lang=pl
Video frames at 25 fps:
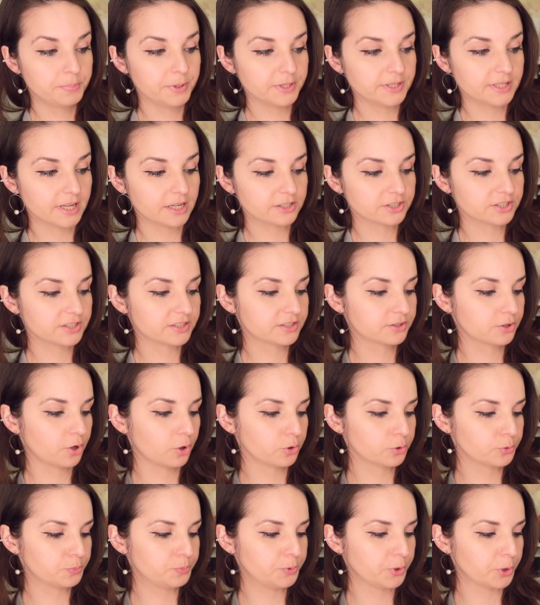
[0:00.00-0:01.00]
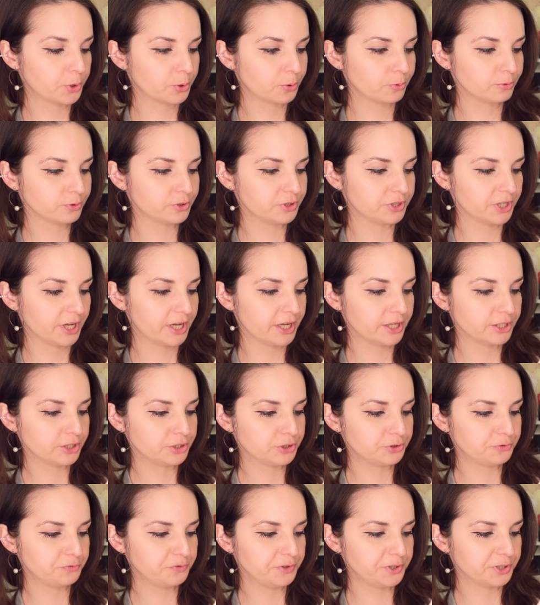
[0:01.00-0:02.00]
Pytasz skąd biorą się
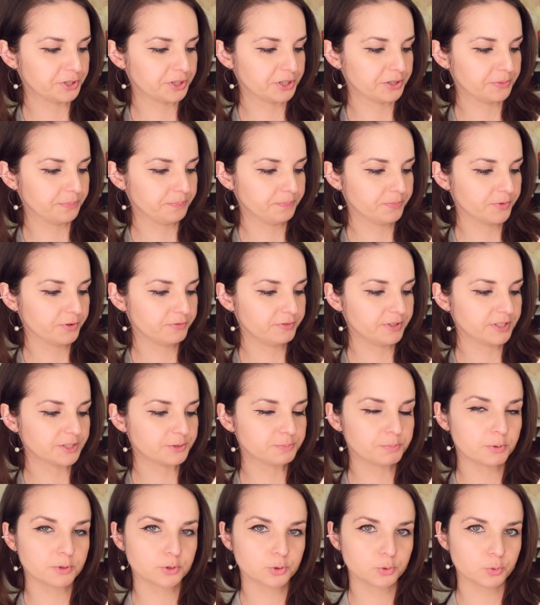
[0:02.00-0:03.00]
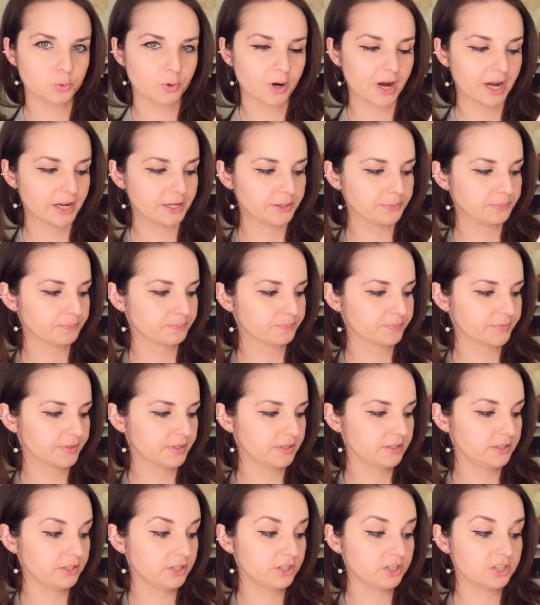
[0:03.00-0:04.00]
świry, więc posłuchaj.
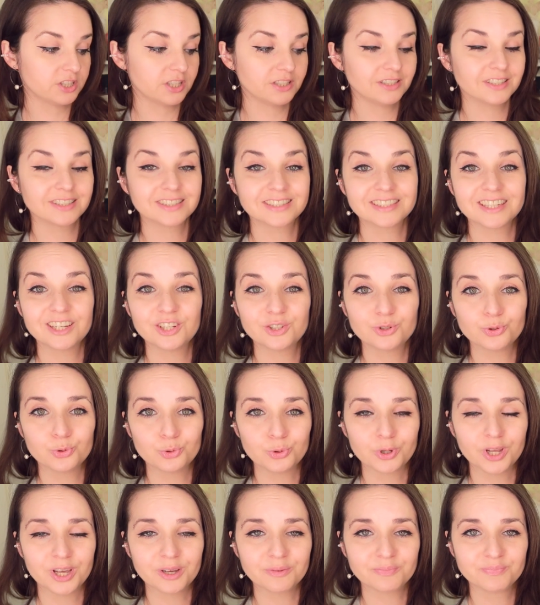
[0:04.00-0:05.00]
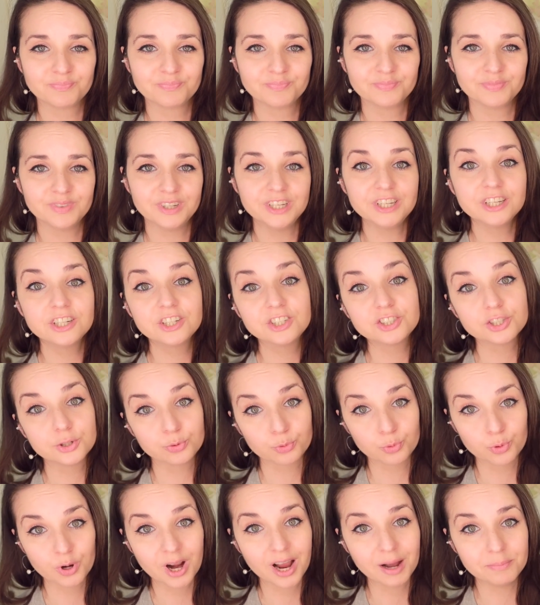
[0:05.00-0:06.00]
Ich się nie znajduje ich się
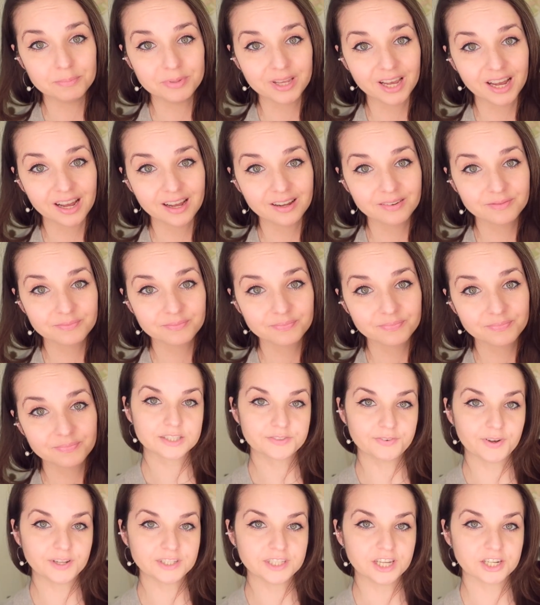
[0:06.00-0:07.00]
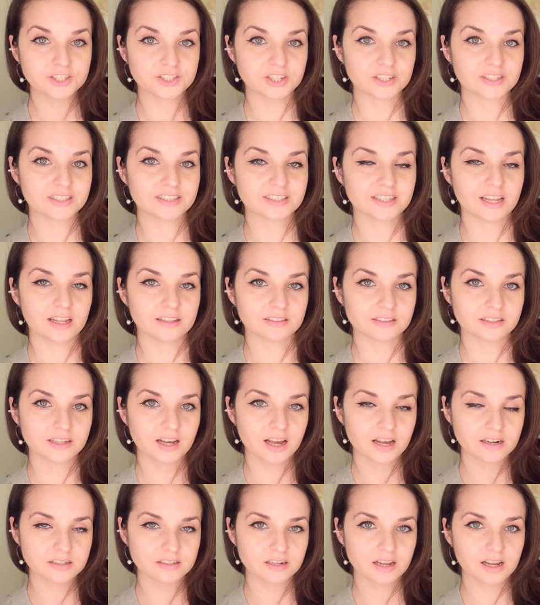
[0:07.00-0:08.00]
urabia. Cwaniaczek Stan
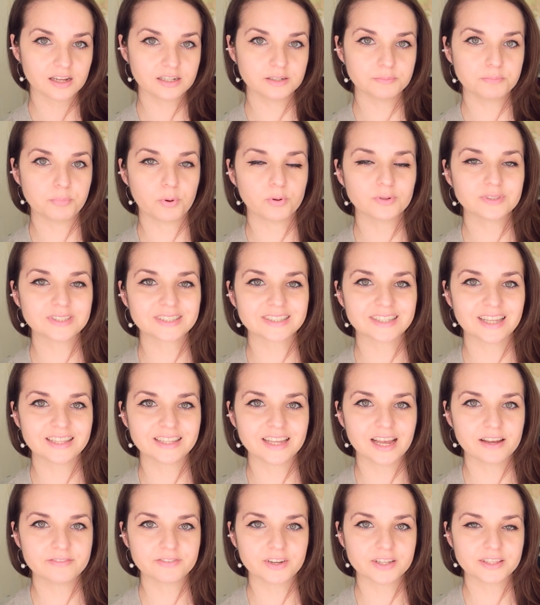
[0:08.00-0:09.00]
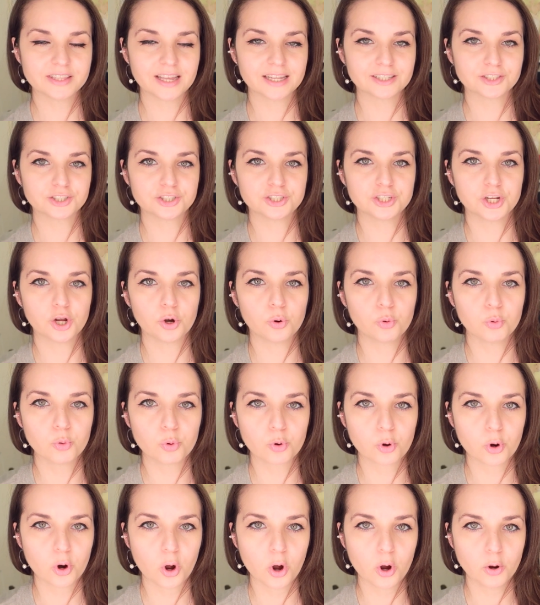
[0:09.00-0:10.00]
Carlyle postanawia dać się
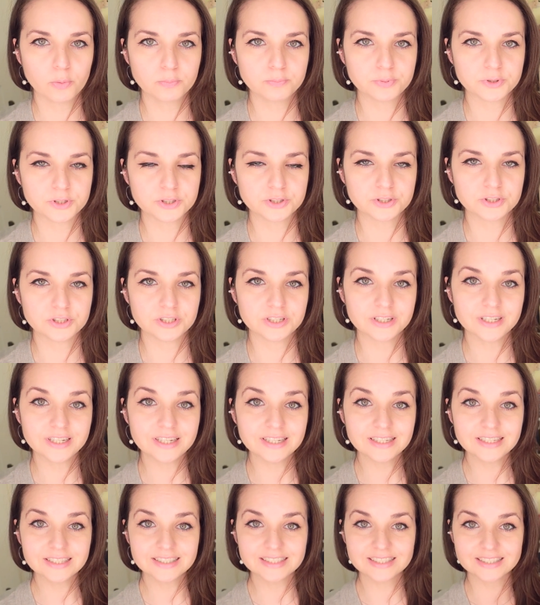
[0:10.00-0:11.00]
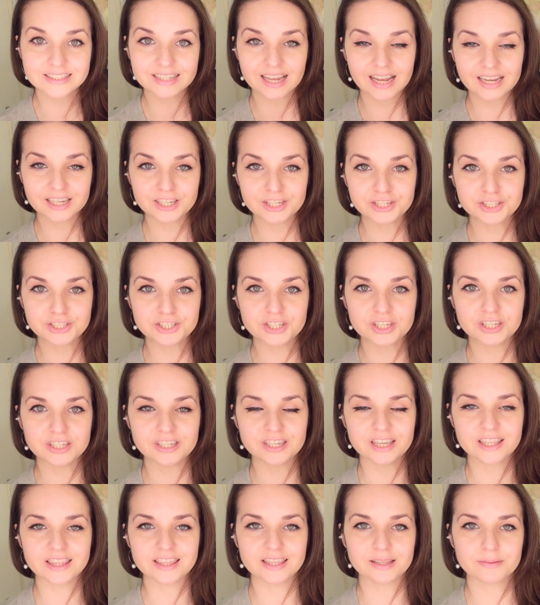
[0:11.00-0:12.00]
urobić i staje się
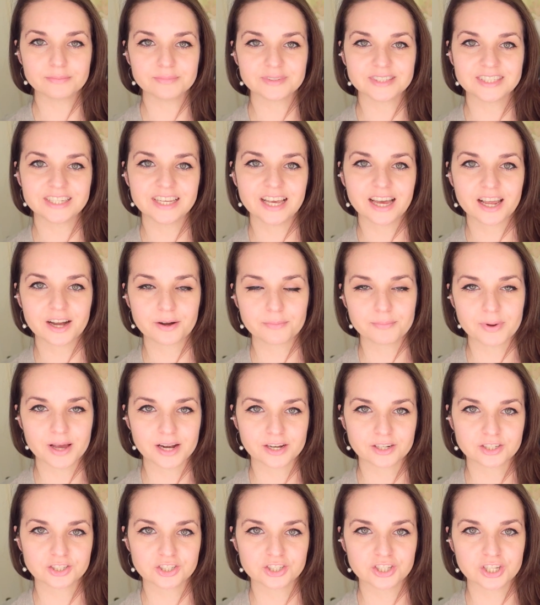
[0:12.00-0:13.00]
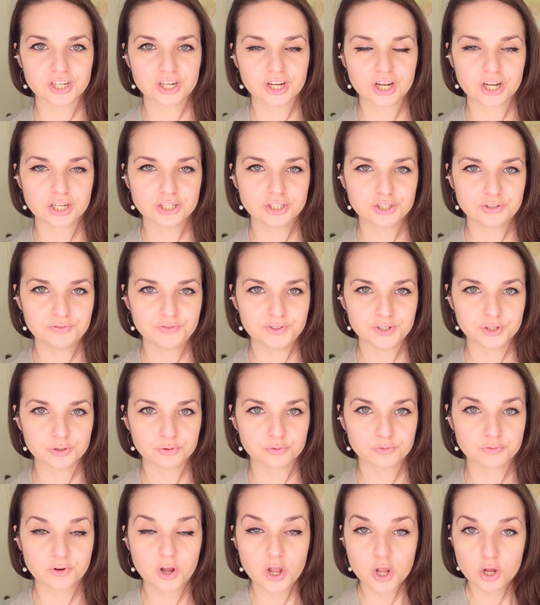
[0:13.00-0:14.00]
jednym z jarmarcznych
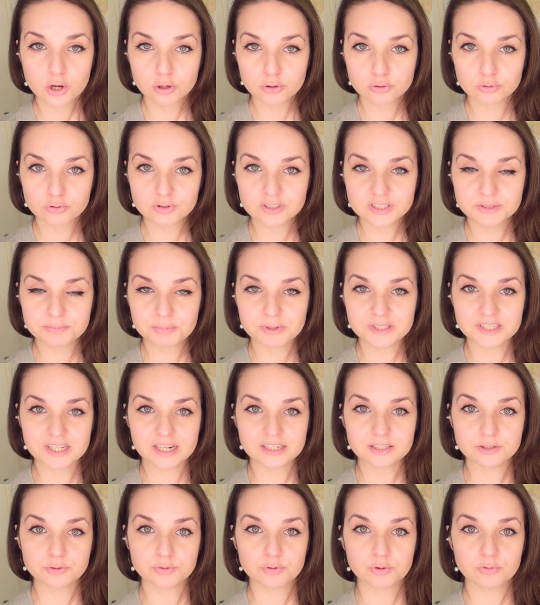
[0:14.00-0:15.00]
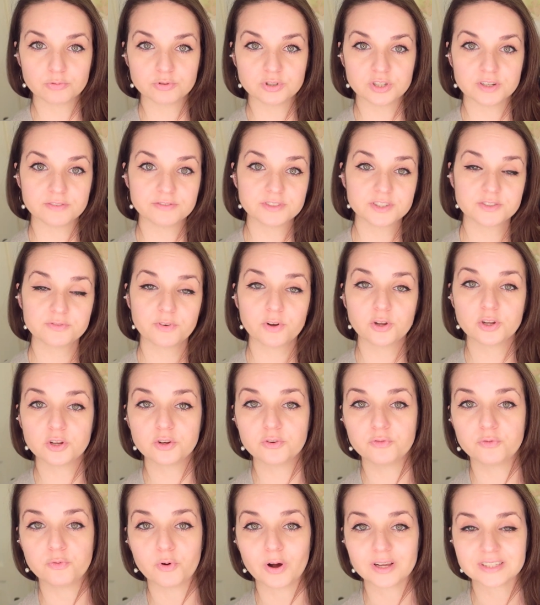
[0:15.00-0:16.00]
świrów, którzy specjalizują się w
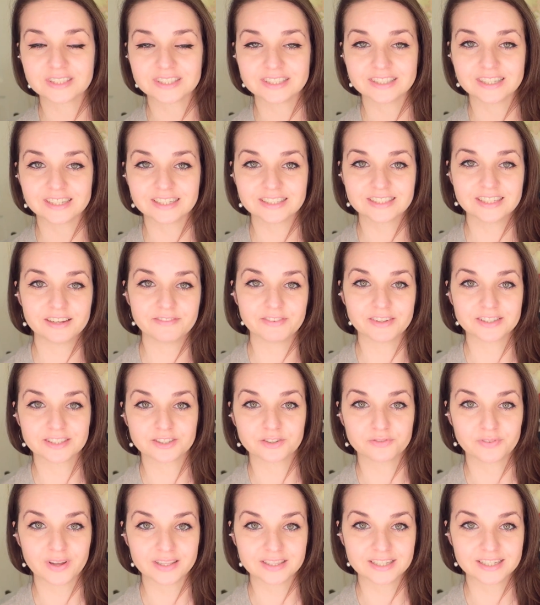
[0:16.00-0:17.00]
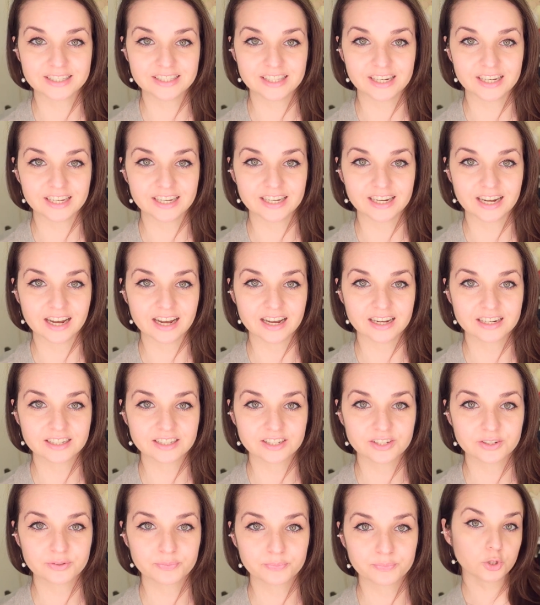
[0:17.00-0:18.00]
swoich własnych zaawansowanych
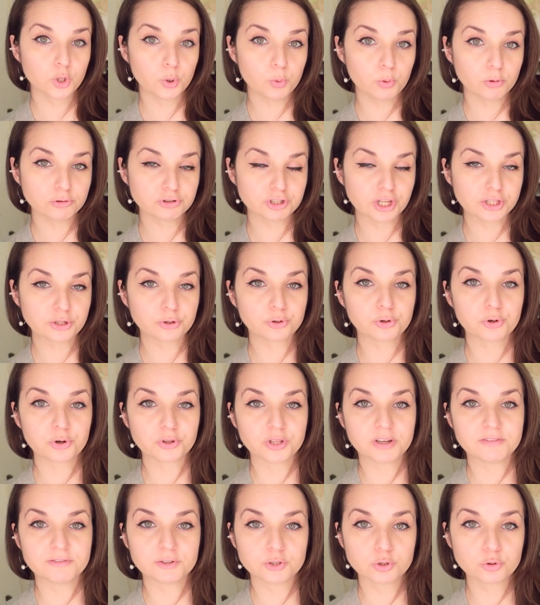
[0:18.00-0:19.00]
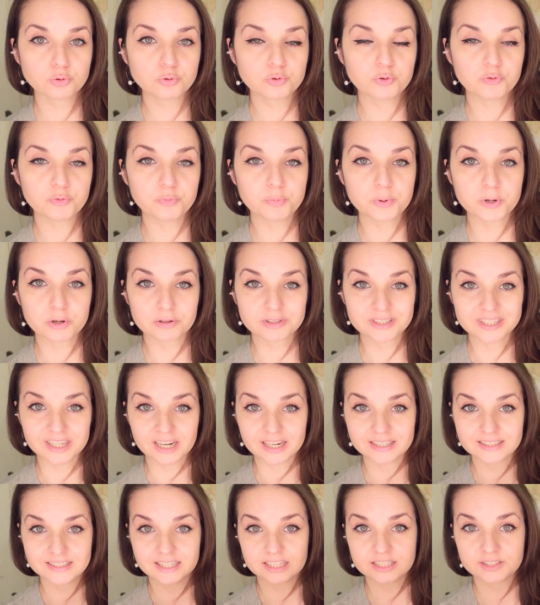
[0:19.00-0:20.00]
trikach. Dołącza do grona wyrzutków, by
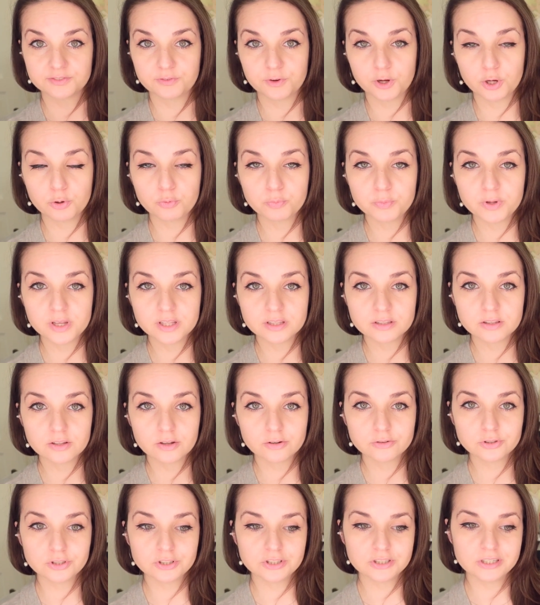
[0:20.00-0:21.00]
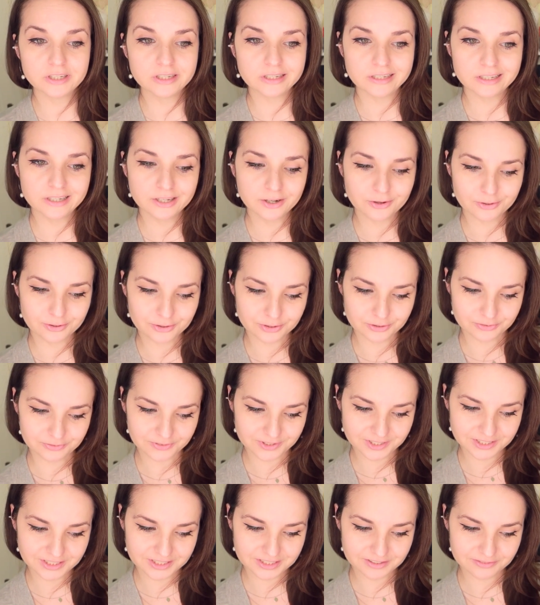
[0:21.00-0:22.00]
rozkręcać swoje umiejętności i
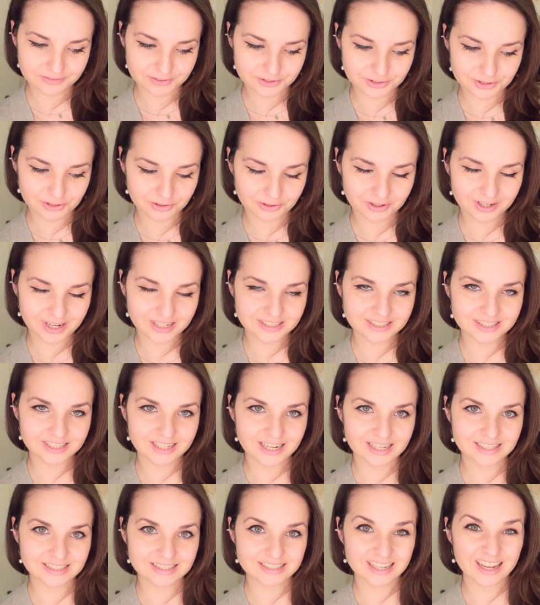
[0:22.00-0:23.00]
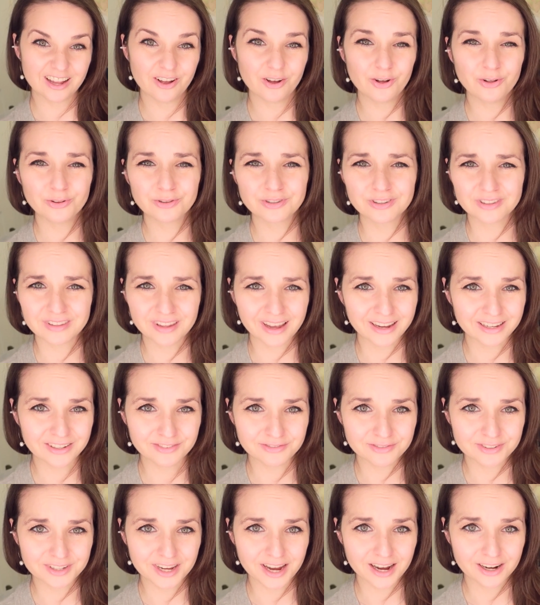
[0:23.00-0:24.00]
oczywiście wyciągać kasę od
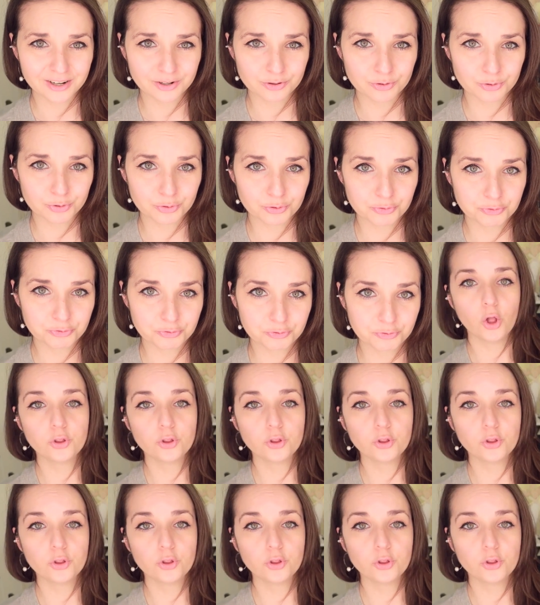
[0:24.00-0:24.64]
naiwniaków.